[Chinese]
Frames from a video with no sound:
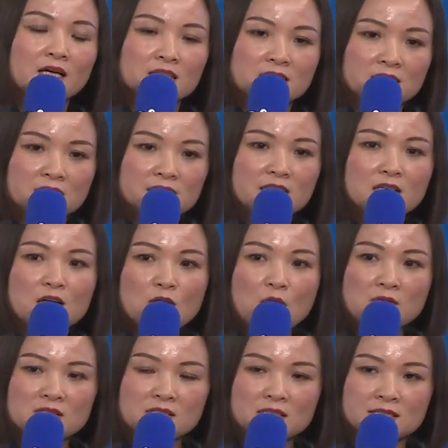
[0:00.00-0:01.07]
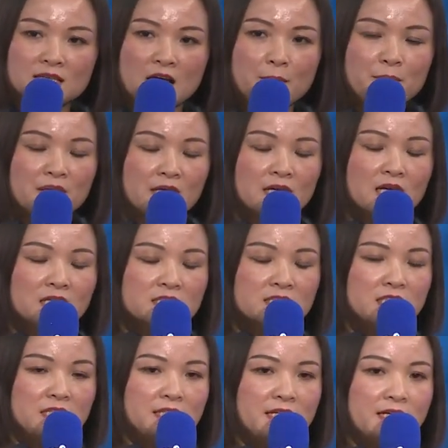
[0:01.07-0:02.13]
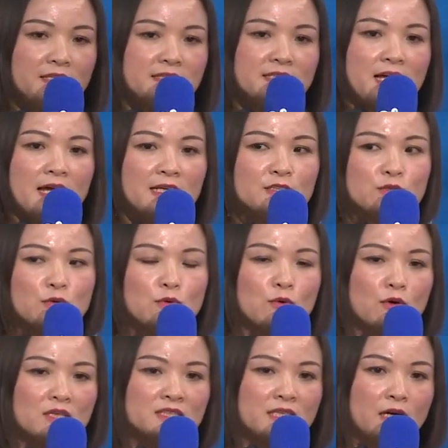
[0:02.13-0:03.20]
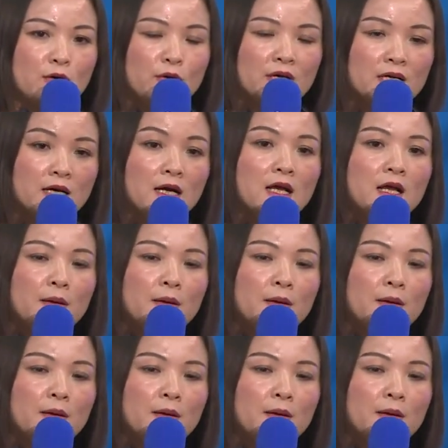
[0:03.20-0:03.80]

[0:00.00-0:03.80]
你这个公司的产品今天在中国消费了，